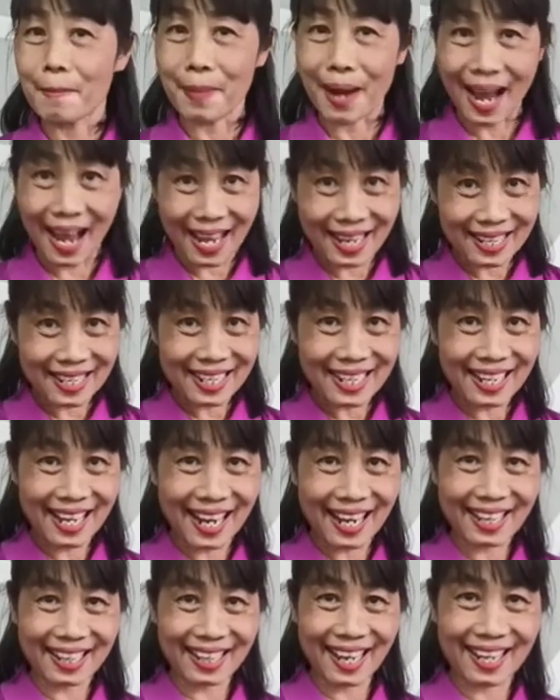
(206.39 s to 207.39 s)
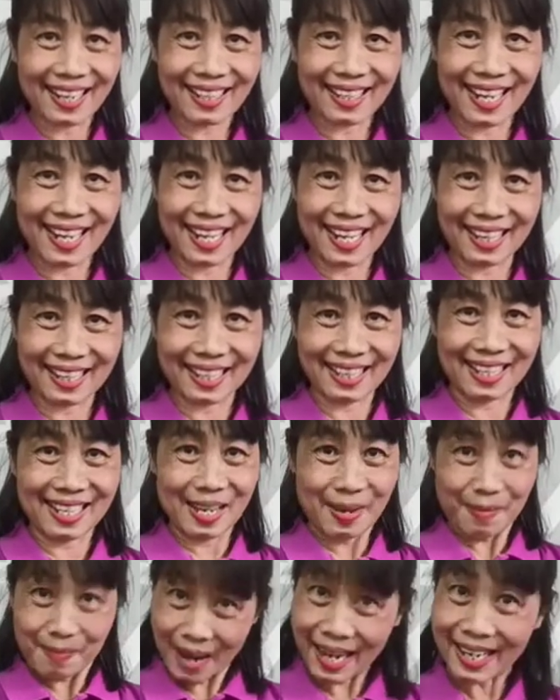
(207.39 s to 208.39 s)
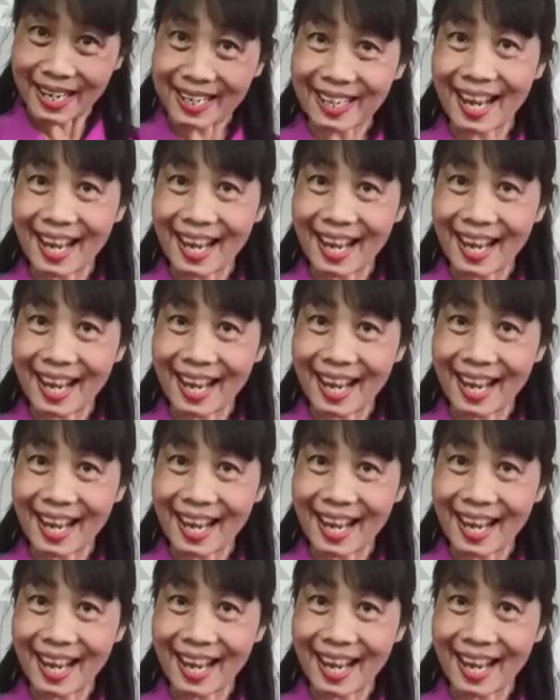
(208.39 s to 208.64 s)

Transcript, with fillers: พายเรือเลยค่ะเด็กๆมาเลย